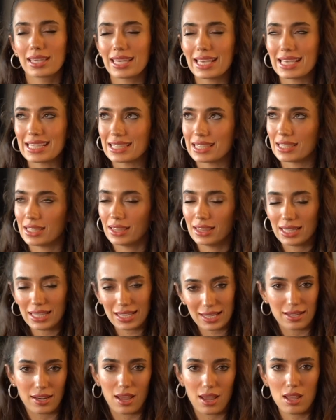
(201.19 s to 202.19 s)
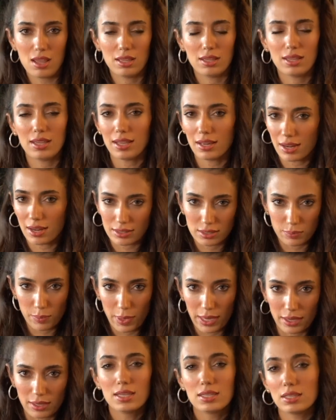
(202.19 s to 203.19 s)
kesinlikle
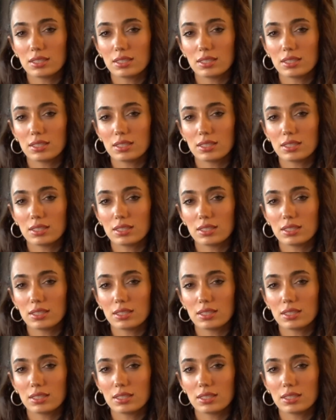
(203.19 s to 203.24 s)
iletmeyin.